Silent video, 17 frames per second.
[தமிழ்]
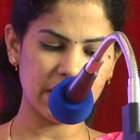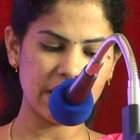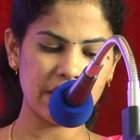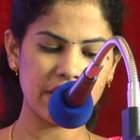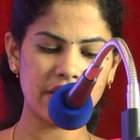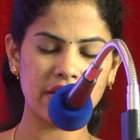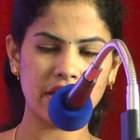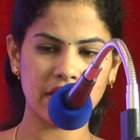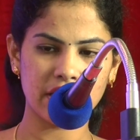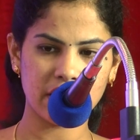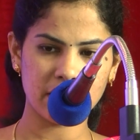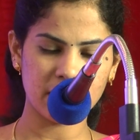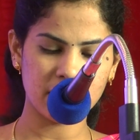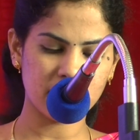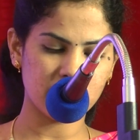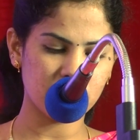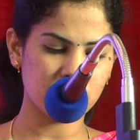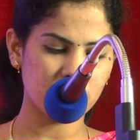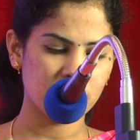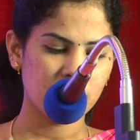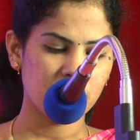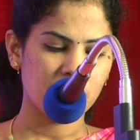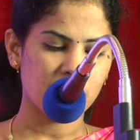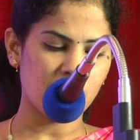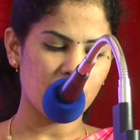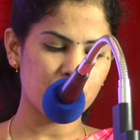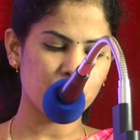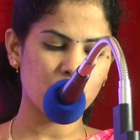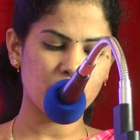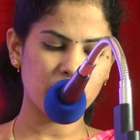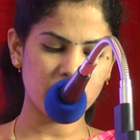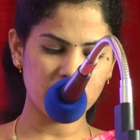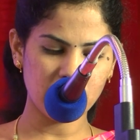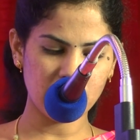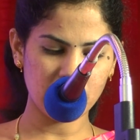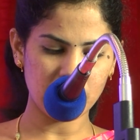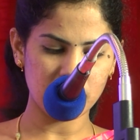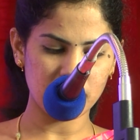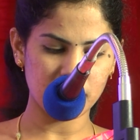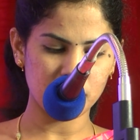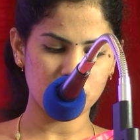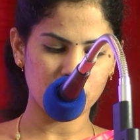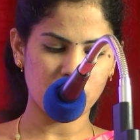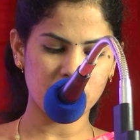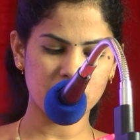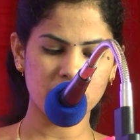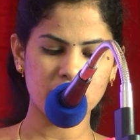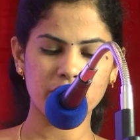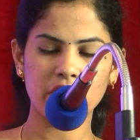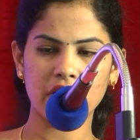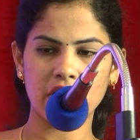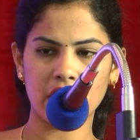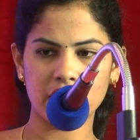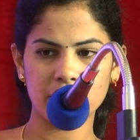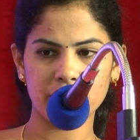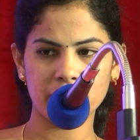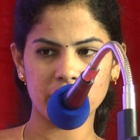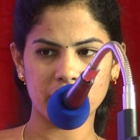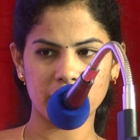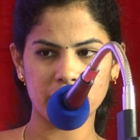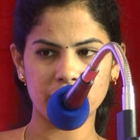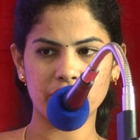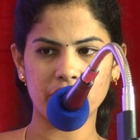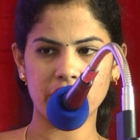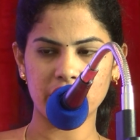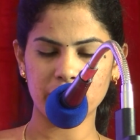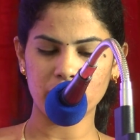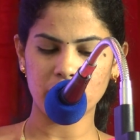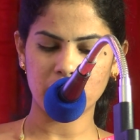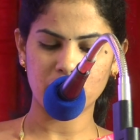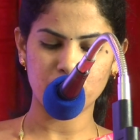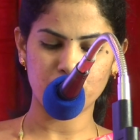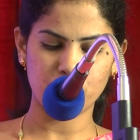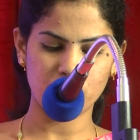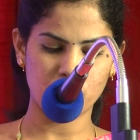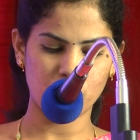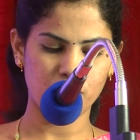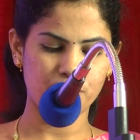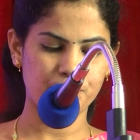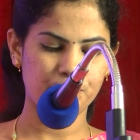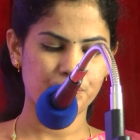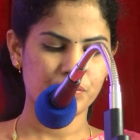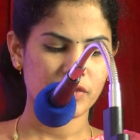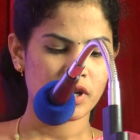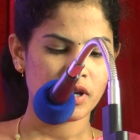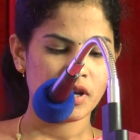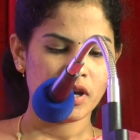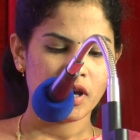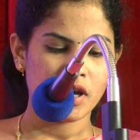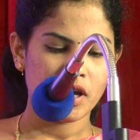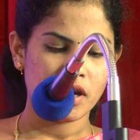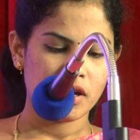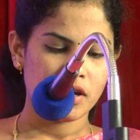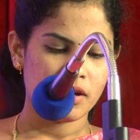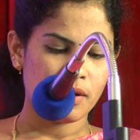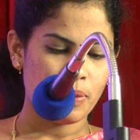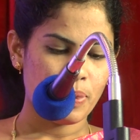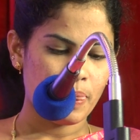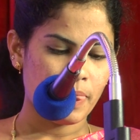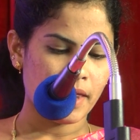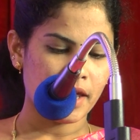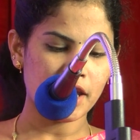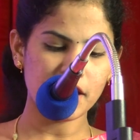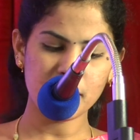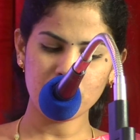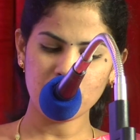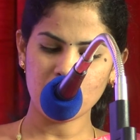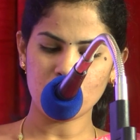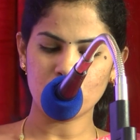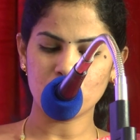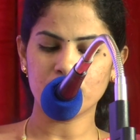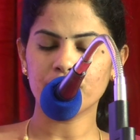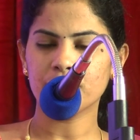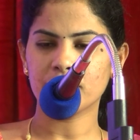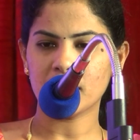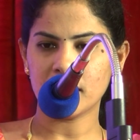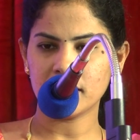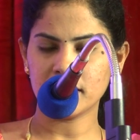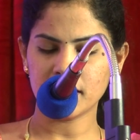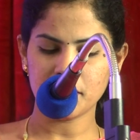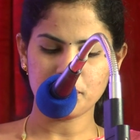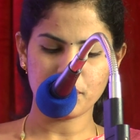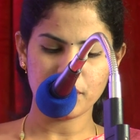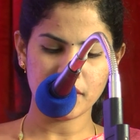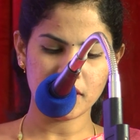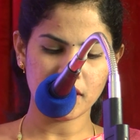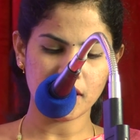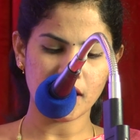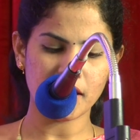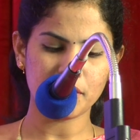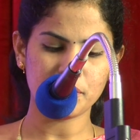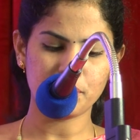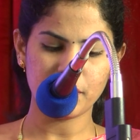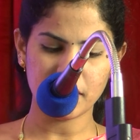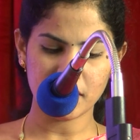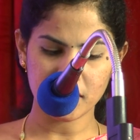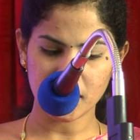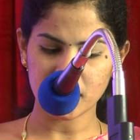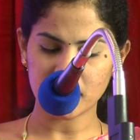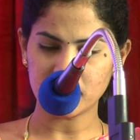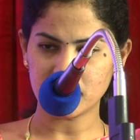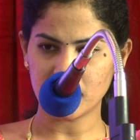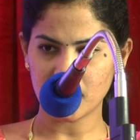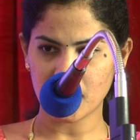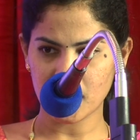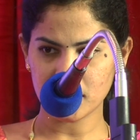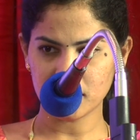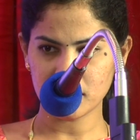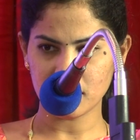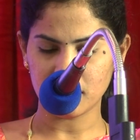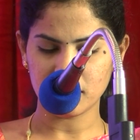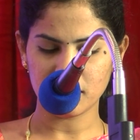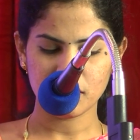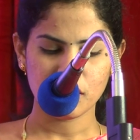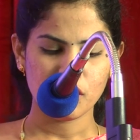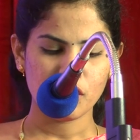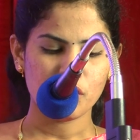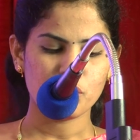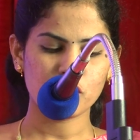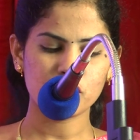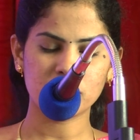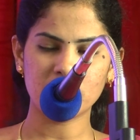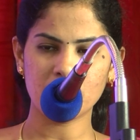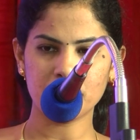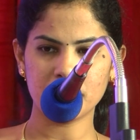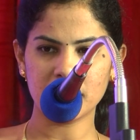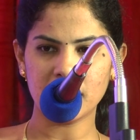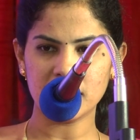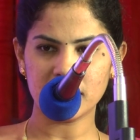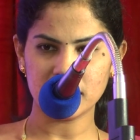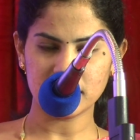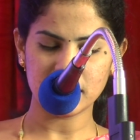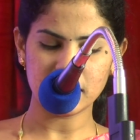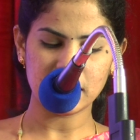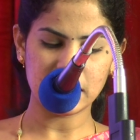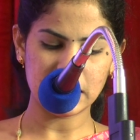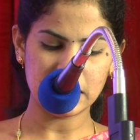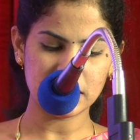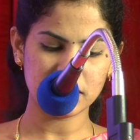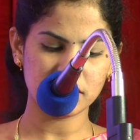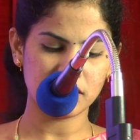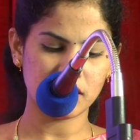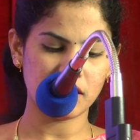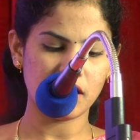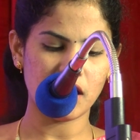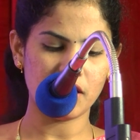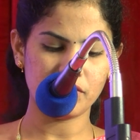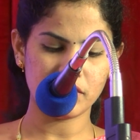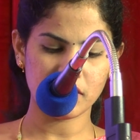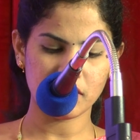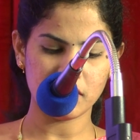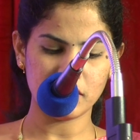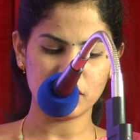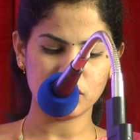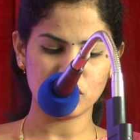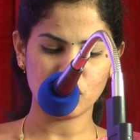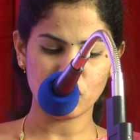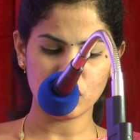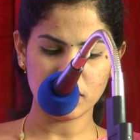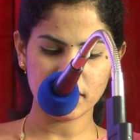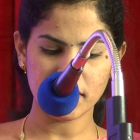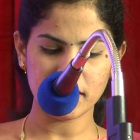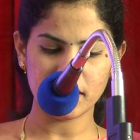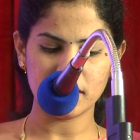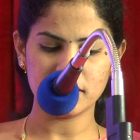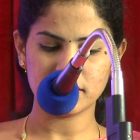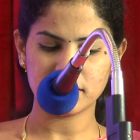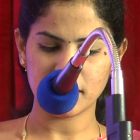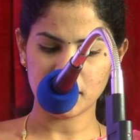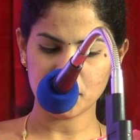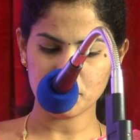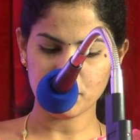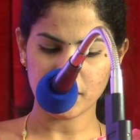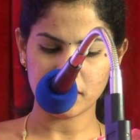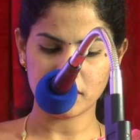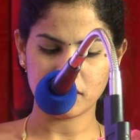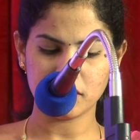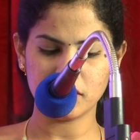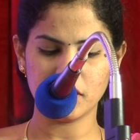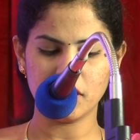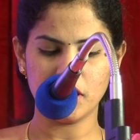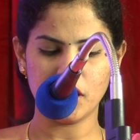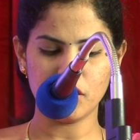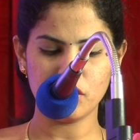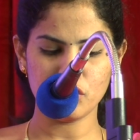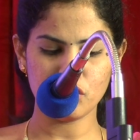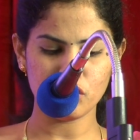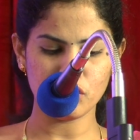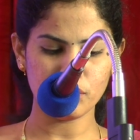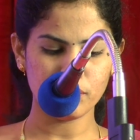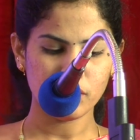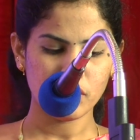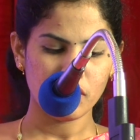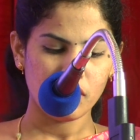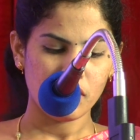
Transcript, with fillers: நீட்டினை எதிர்த்து நம் குழந்தைகளின் மருத்துவ கனவிற்கு வழிவகுப்போம் இனிமேலும் தந்தை பெரியார் பேரறிஞர் அண்ணா முத்தமிழறிஞர் கலைஞர் அவர்களின் கொள்கையில் செயல்பட்டு என்றும்